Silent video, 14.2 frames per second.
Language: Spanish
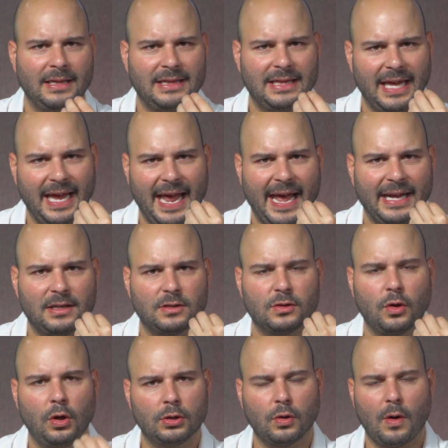te
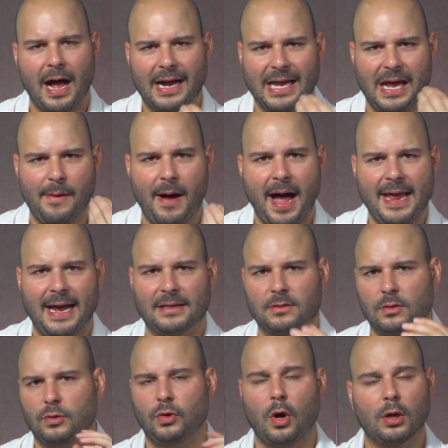exhorto a que vayas,
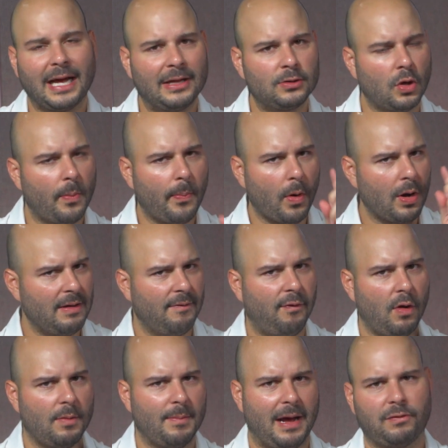no tanto por la
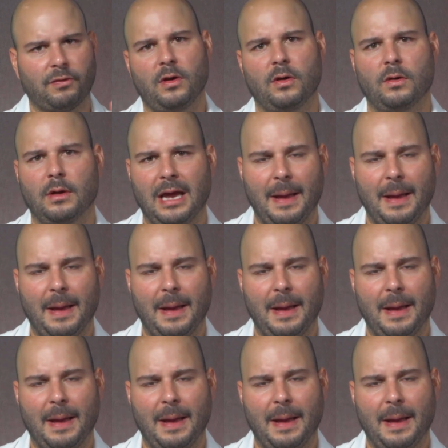información,